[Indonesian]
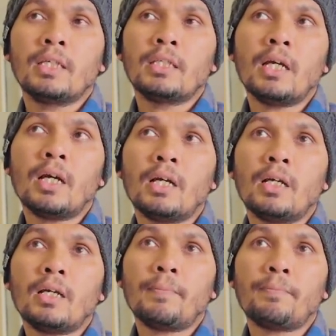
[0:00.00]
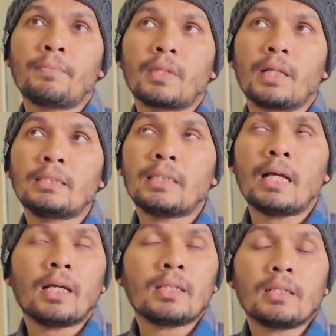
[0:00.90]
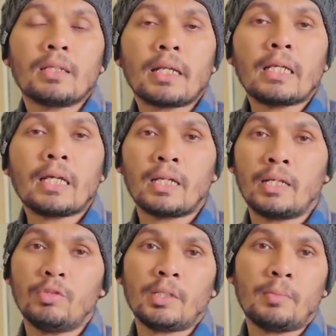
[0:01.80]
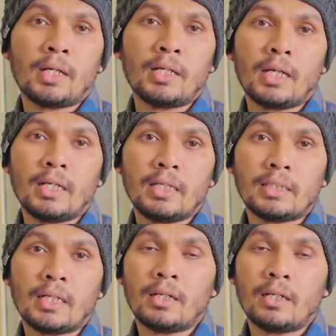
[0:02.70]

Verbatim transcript: yang sangat ringan diucapkan dengan lisan,